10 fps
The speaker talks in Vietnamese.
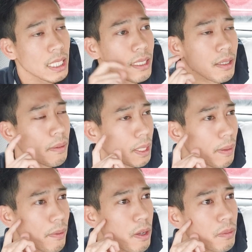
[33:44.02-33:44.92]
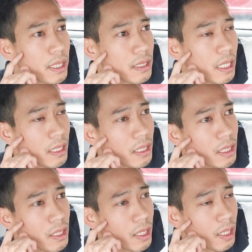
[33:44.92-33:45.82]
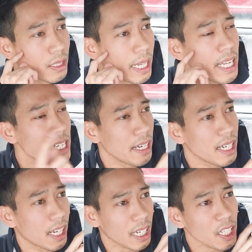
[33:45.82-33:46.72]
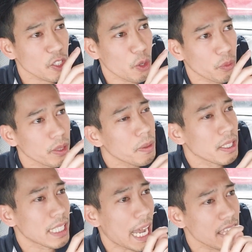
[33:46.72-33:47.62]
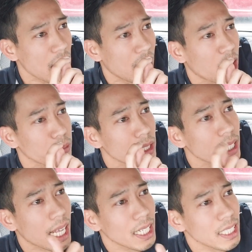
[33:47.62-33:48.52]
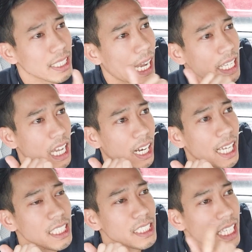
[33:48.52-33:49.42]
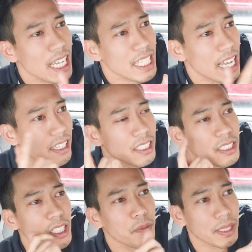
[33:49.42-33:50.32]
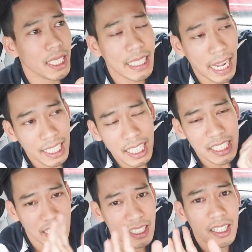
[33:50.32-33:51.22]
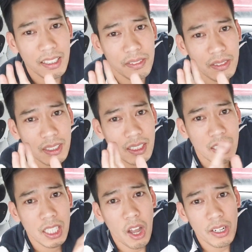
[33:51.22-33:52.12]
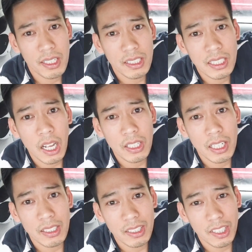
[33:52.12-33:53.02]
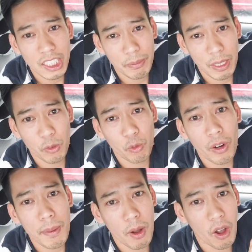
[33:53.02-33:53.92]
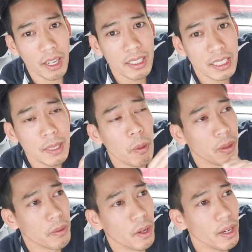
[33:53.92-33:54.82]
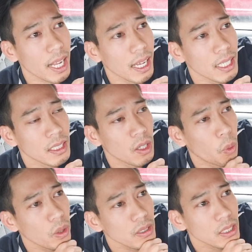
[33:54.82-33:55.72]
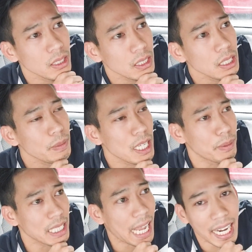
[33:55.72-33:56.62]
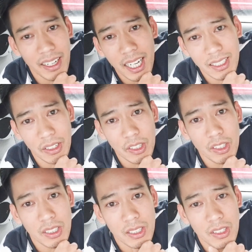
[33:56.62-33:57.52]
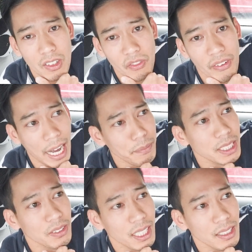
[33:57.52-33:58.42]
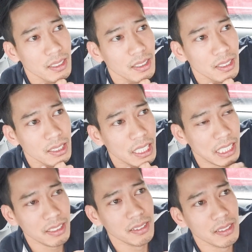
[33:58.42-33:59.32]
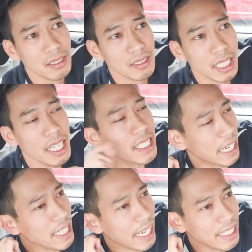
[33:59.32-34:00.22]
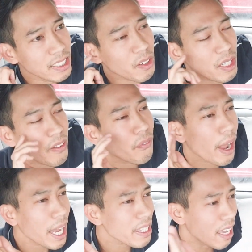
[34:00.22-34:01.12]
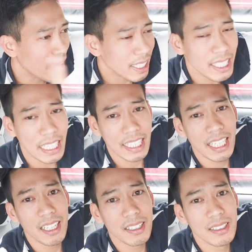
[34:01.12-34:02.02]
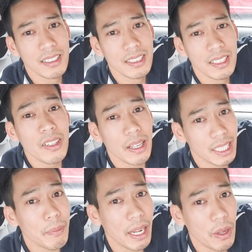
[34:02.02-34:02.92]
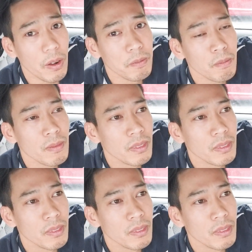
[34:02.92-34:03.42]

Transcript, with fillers: cái cái các bạn hiểu không thì cái ý định là rất là nhiều chứ mà dạy vợ học tiếng anh dạy vợ lái xe vậy nhưng mà tất cả cái ý định đó đó nó nó nó nó, nó sẽ bị phá bỏ với một câu nói là ủa nếu bây giờ mình dạy nó hết rồi nó nó phản mình sao ta thì cái ý nghĩ này nó đã phá vỡ cái ý nghĩ kia nó đã các bạn hiểu không